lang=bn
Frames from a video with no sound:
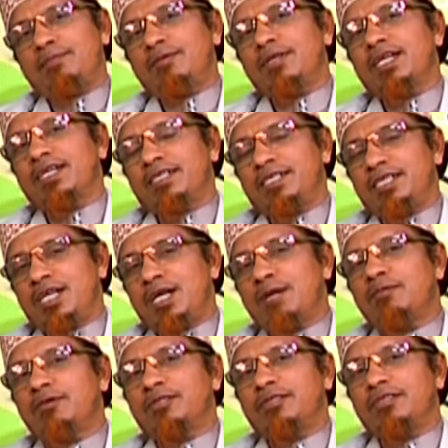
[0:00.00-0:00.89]
এমন এক
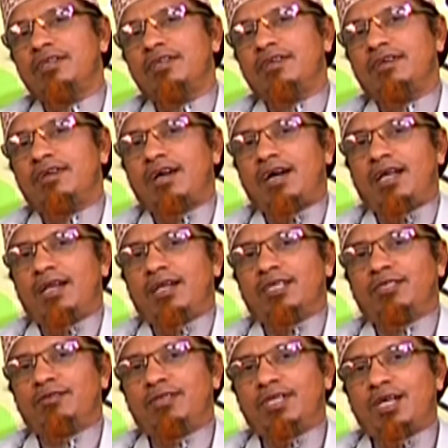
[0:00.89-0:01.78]
নিয়ামত
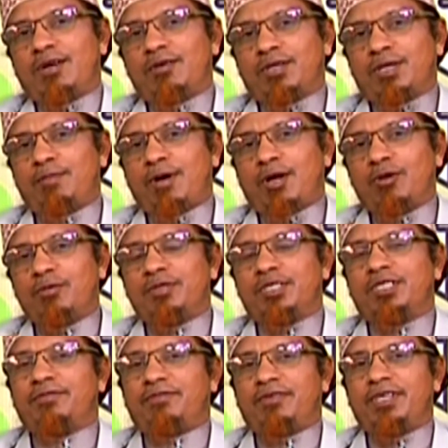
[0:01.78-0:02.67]
আল্লাহ যদি কাউকে
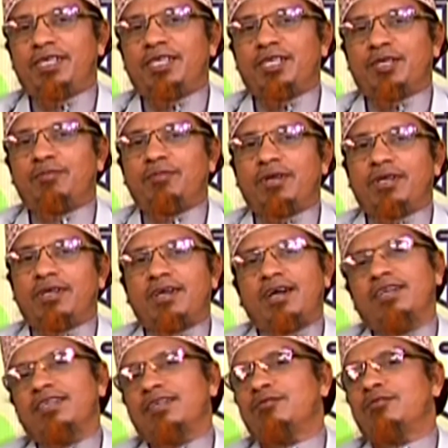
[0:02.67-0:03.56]
ভালোবেসে ফেলেন একবার
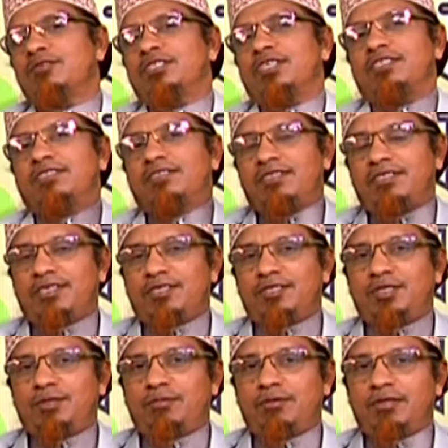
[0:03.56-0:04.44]
আর কোনো শাস্তি
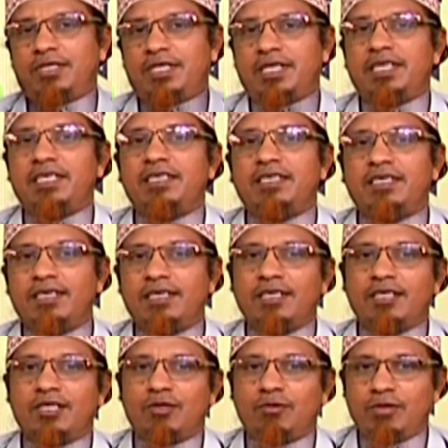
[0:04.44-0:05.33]
তার জীবনে নেই
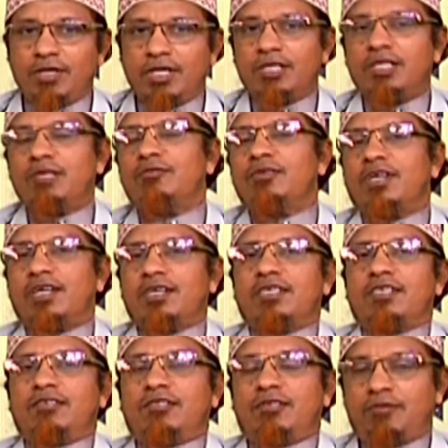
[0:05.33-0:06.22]
দুনিয়াতেও না
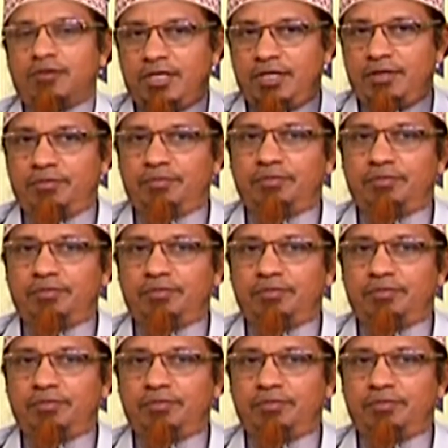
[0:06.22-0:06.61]
আখেরাতেও না